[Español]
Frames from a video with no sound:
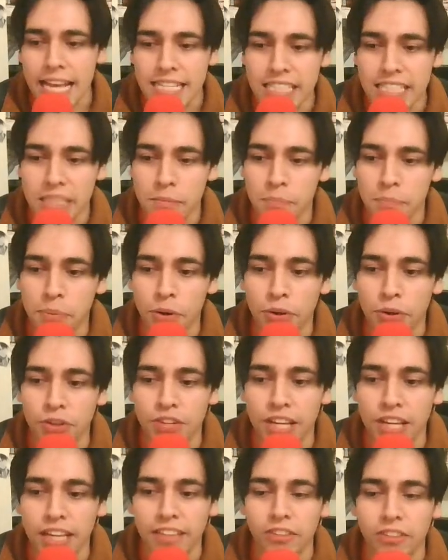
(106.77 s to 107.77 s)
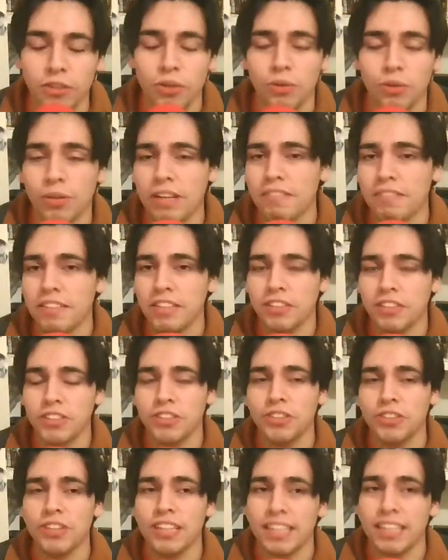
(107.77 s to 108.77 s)
proyecto, una
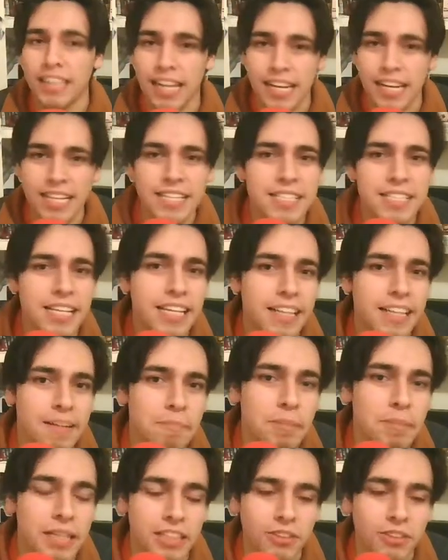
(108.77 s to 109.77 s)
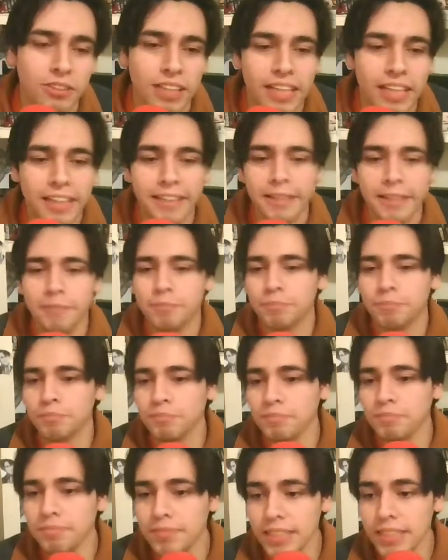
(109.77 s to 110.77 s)
versión realista del personaje
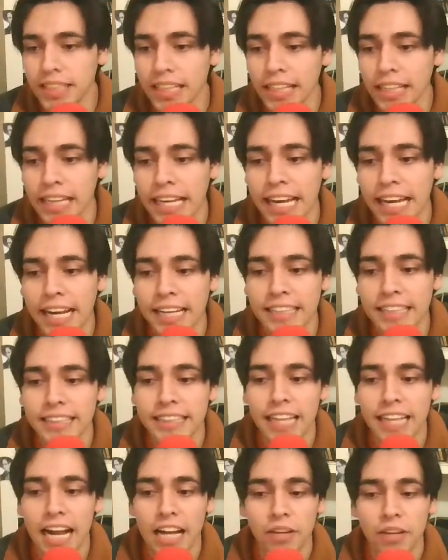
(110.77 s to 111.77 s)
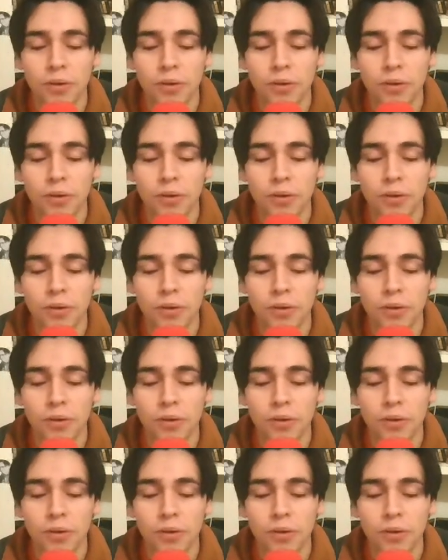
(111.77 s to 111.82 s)
Quieren hacer algo